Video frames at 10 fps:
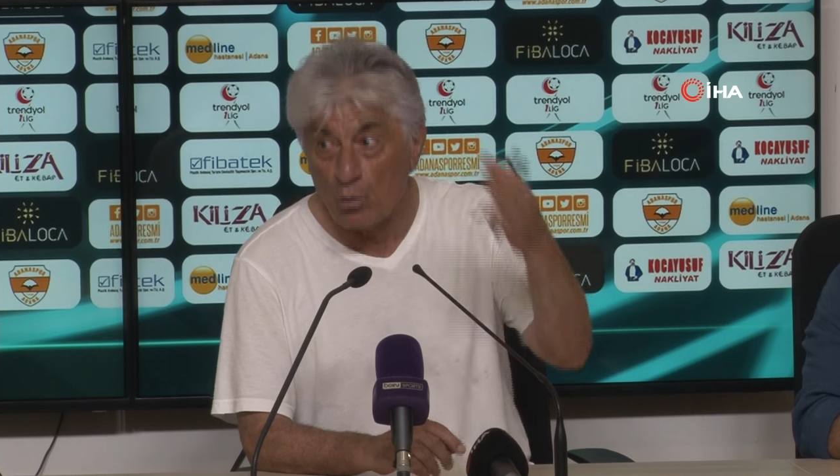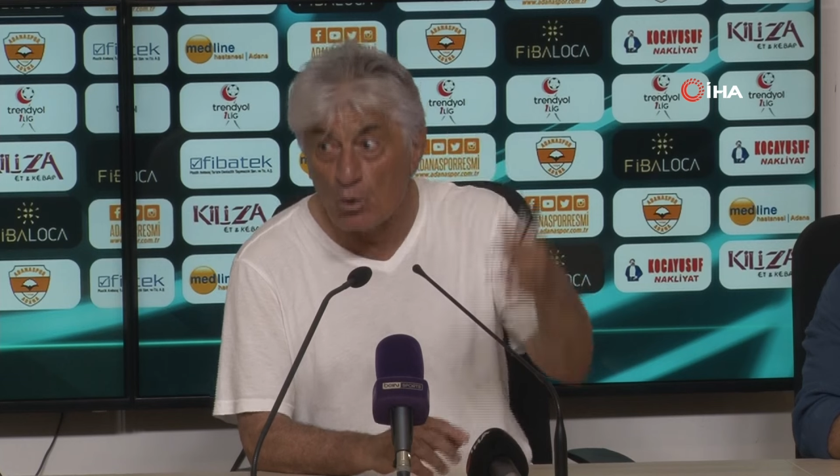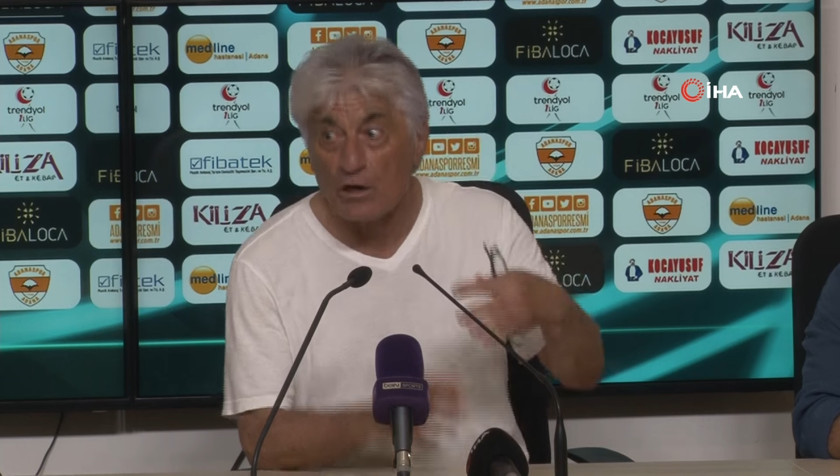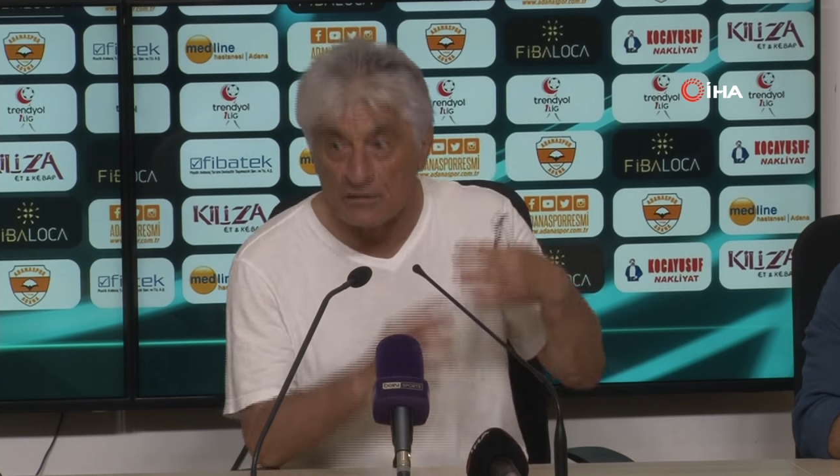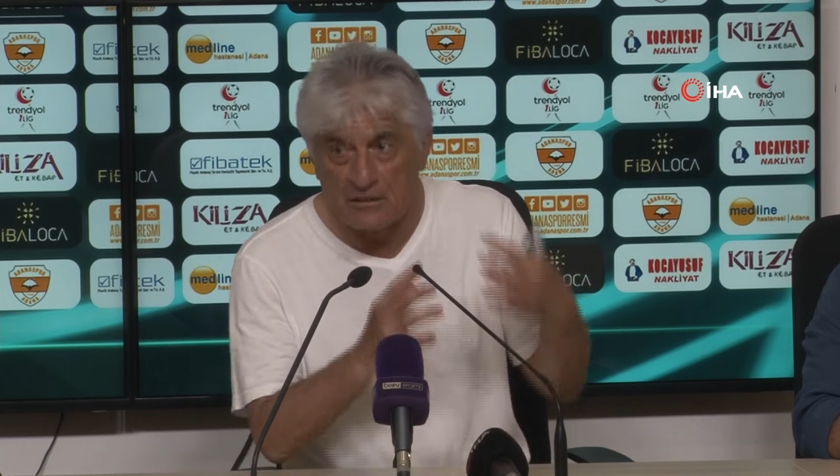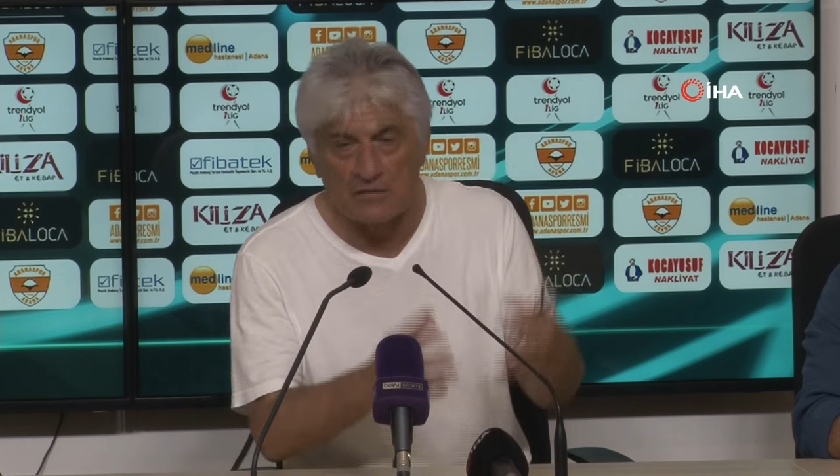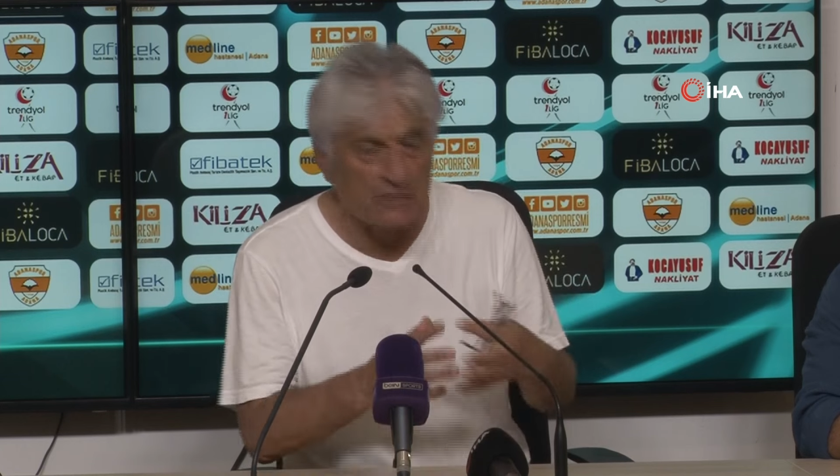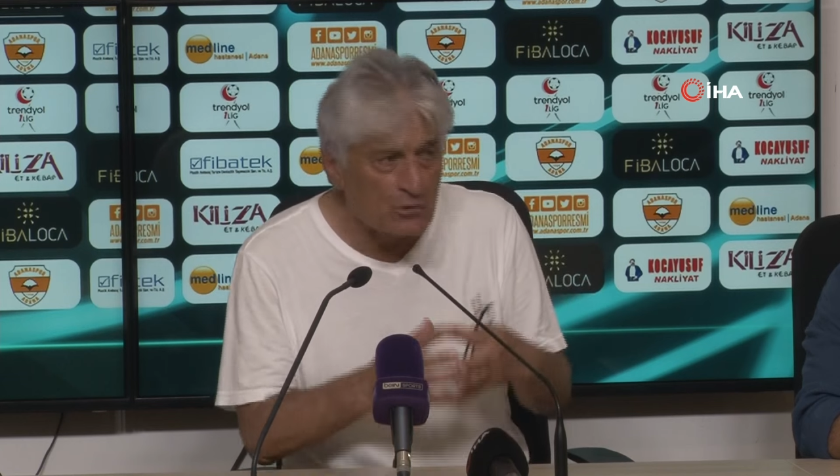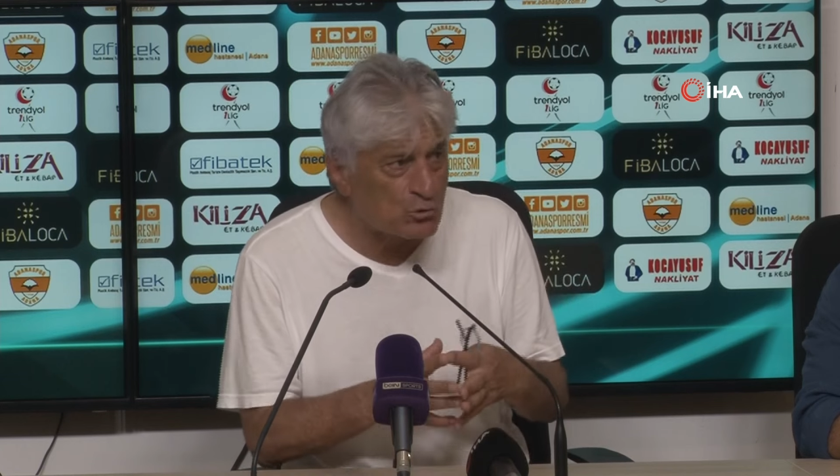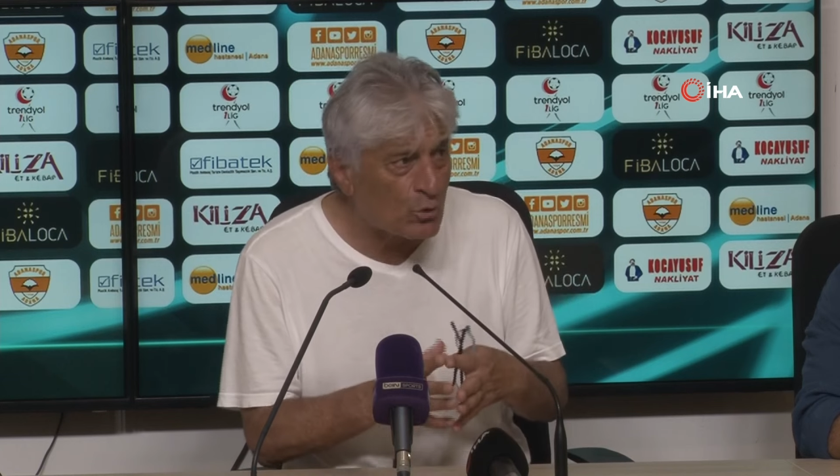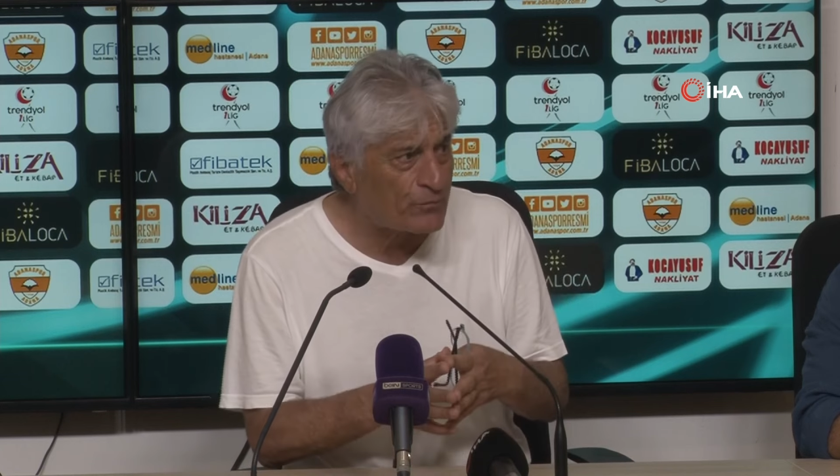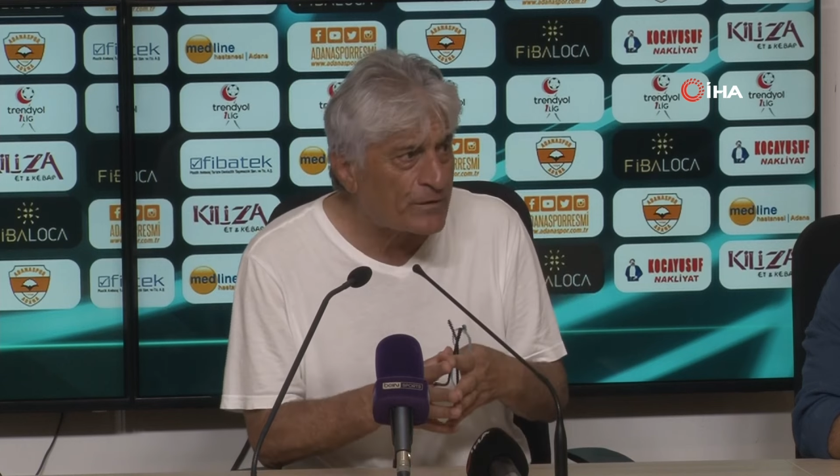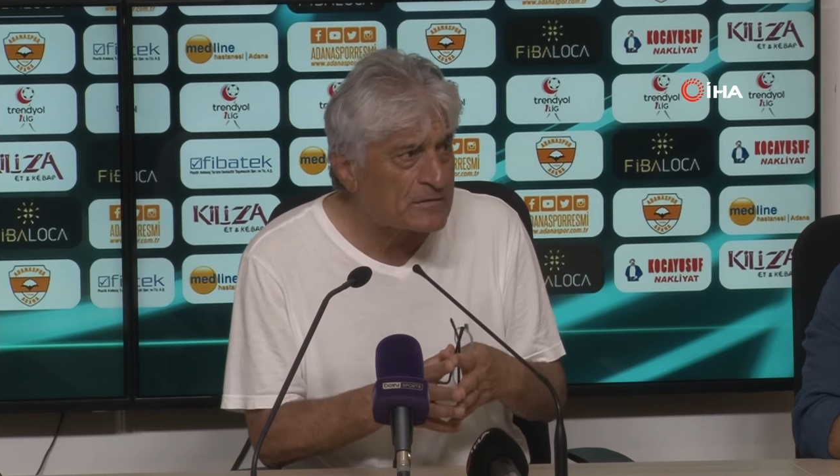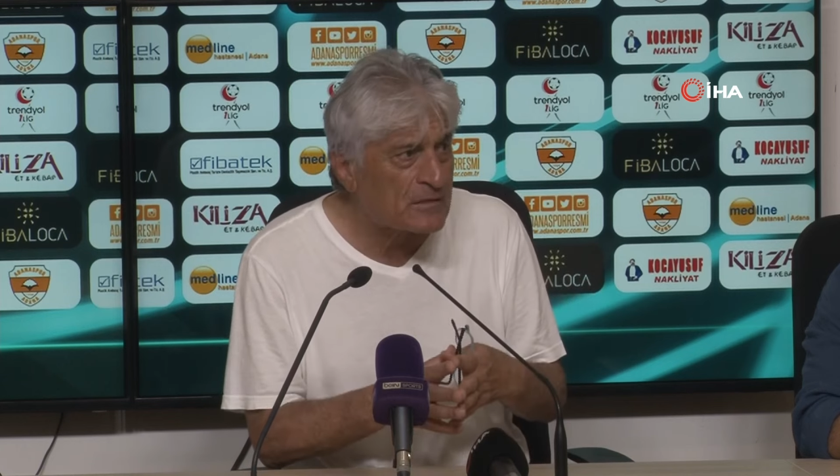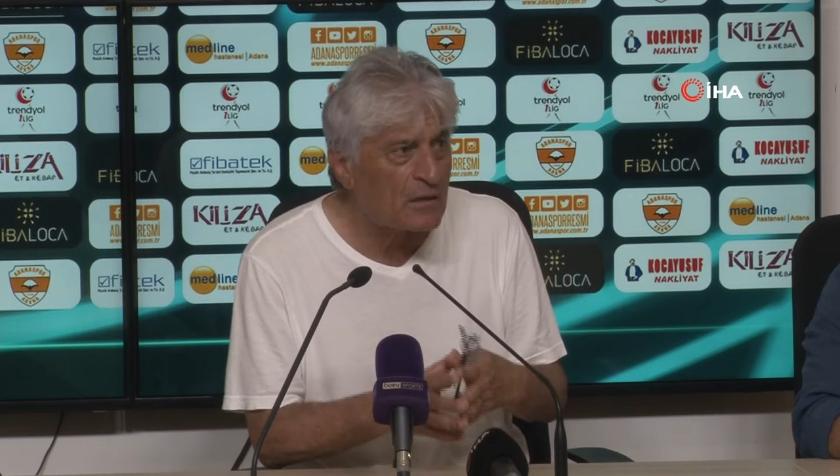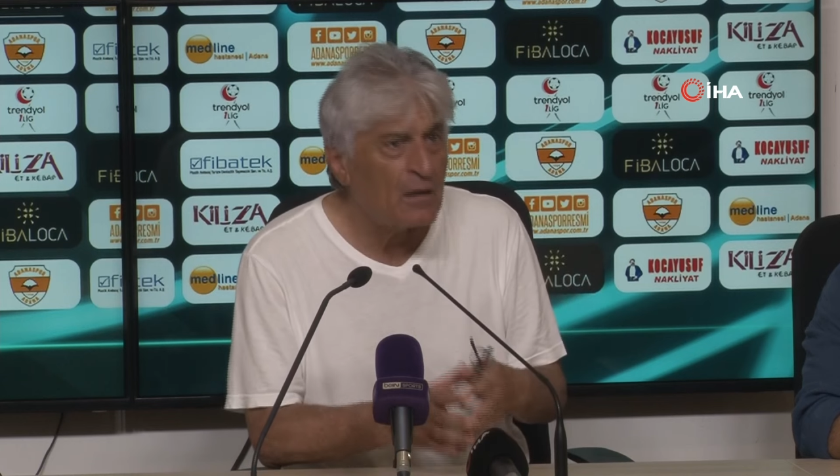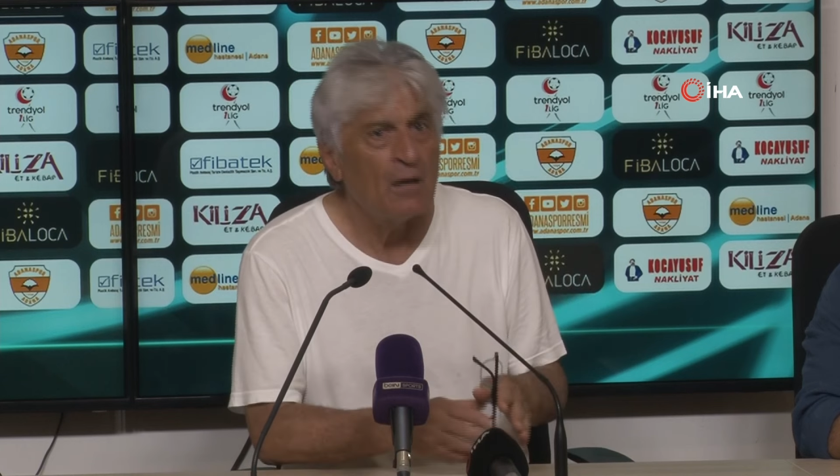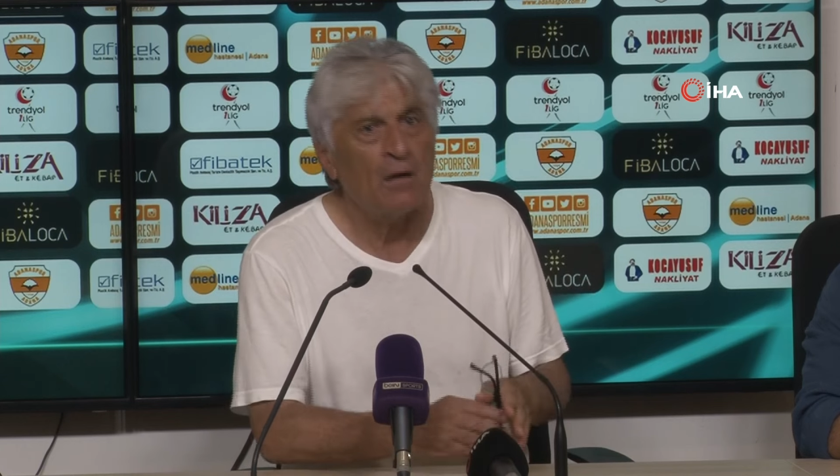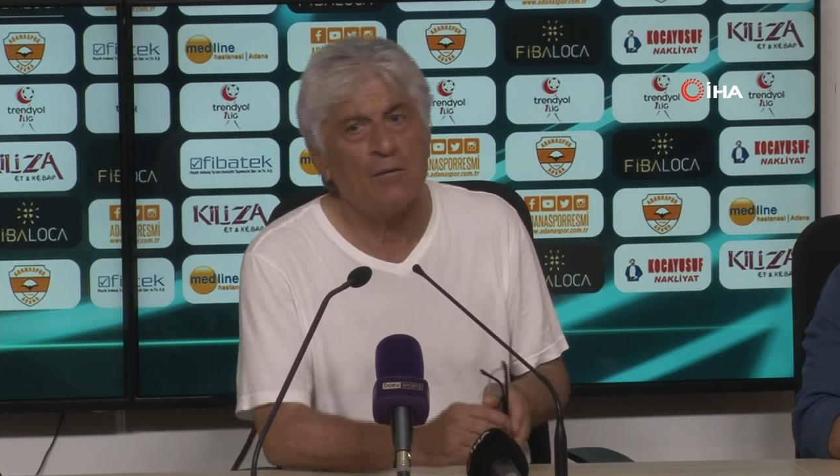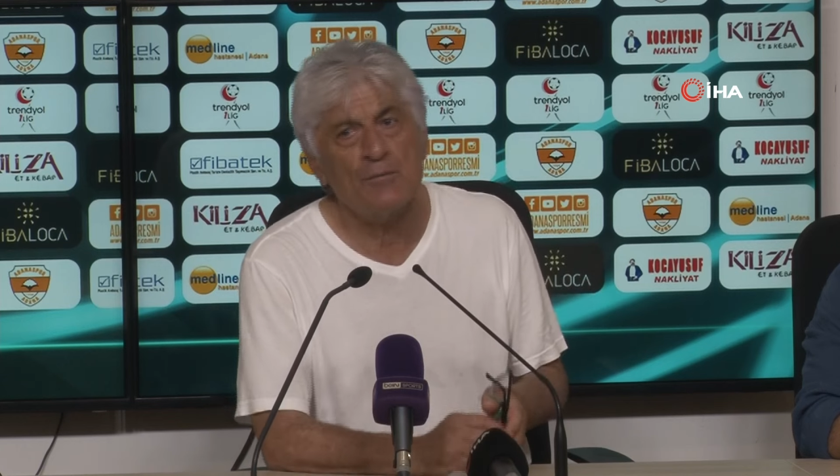Gol atakları çok fazla
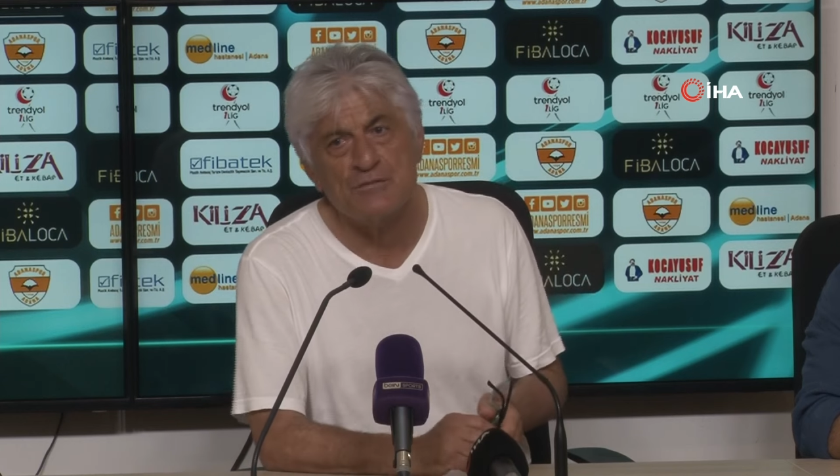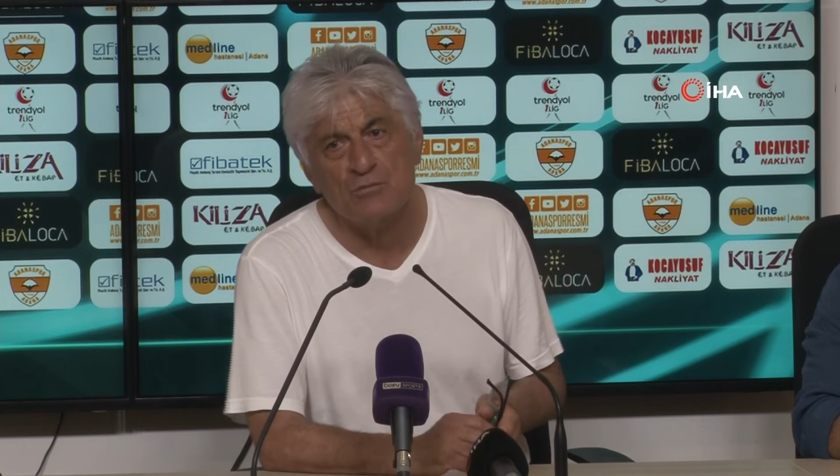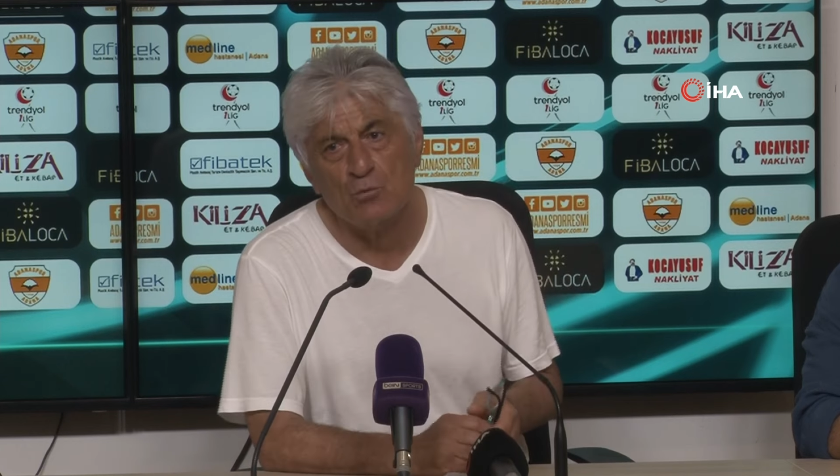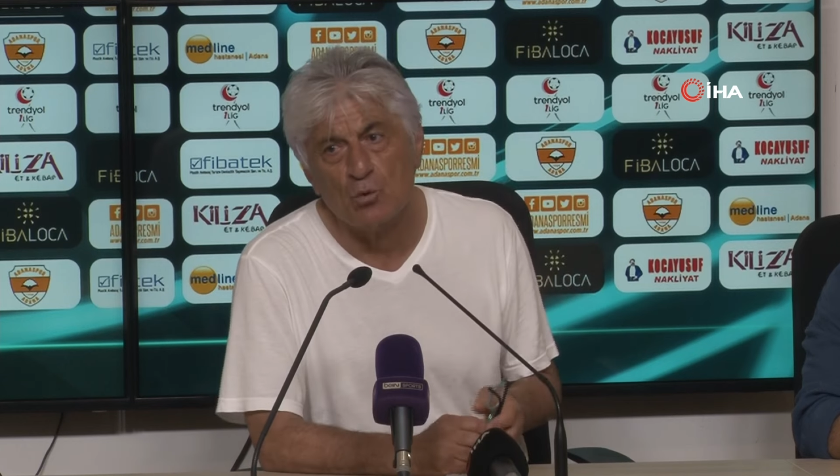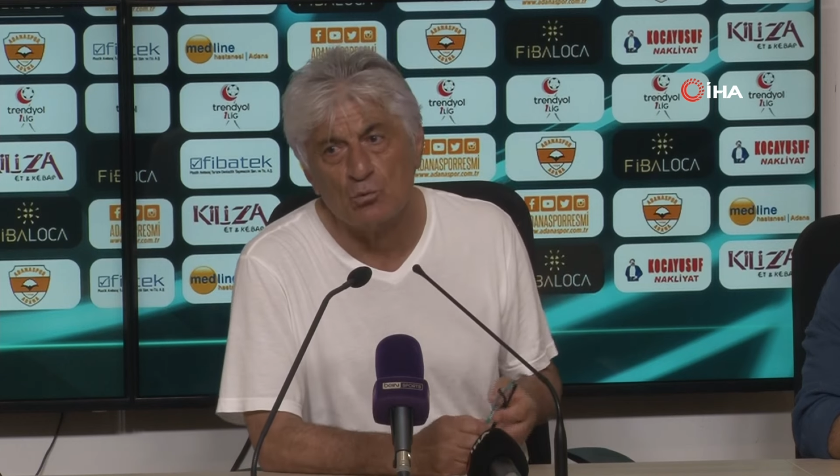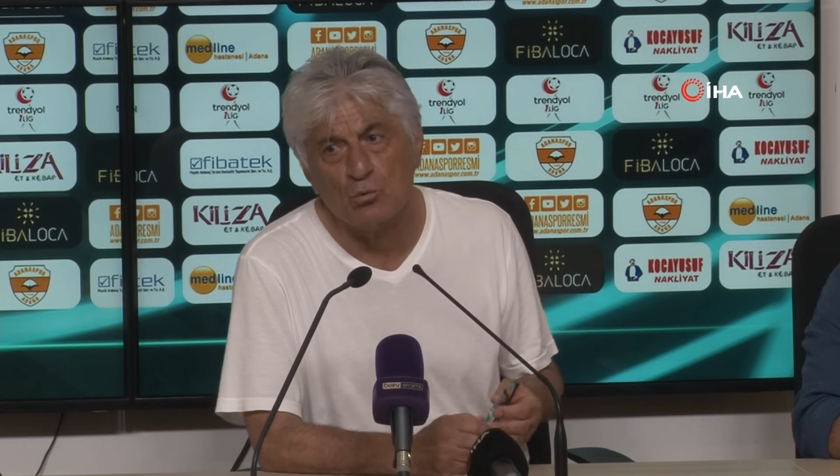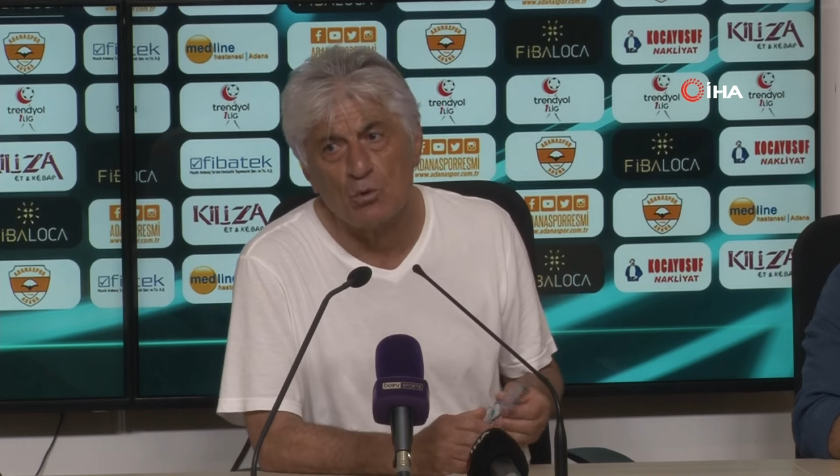ama bizim gol,